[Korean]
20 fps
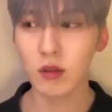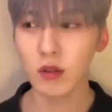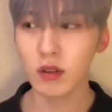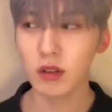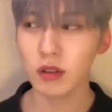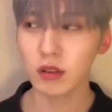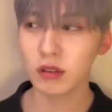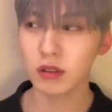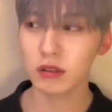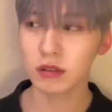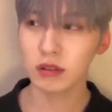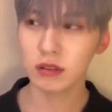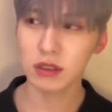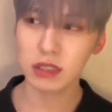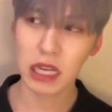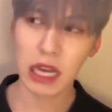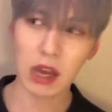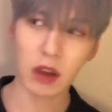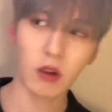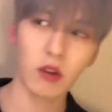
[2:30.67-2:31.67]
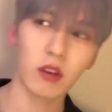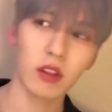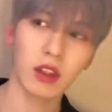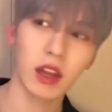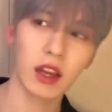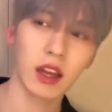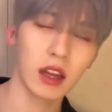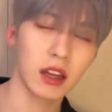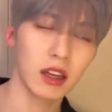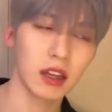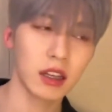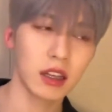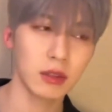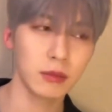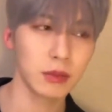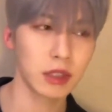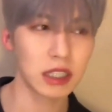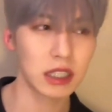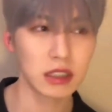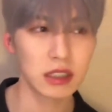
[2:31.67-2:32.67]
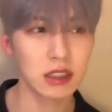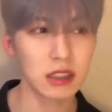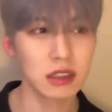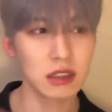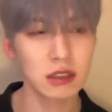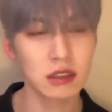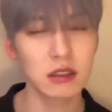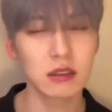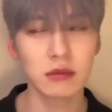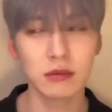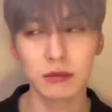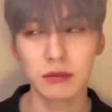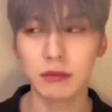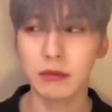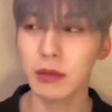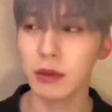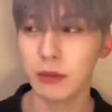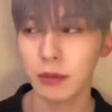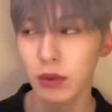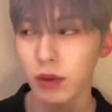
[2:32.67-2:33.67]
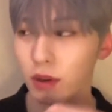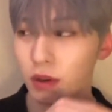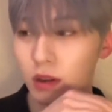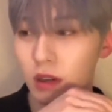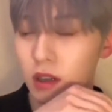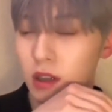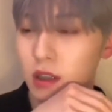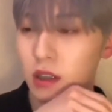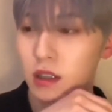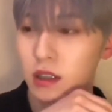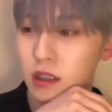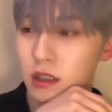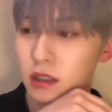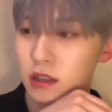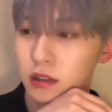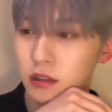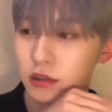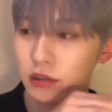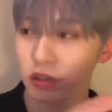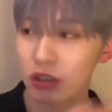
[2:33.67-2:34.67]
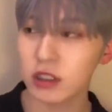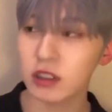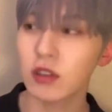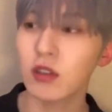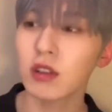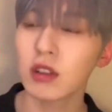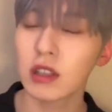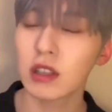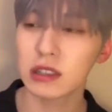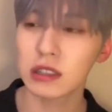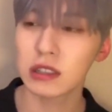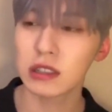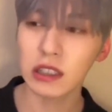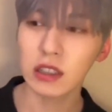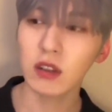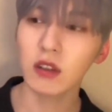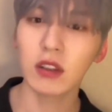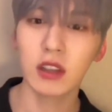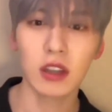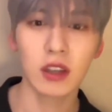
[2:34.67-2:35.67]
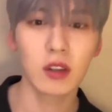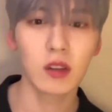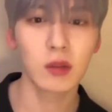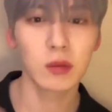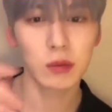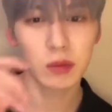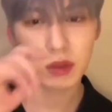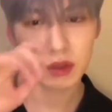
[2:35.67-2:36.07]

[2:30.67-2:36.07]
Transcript: 서호형 자거나 아니면 같이 쓰는 멤버 쉬거나 씻거나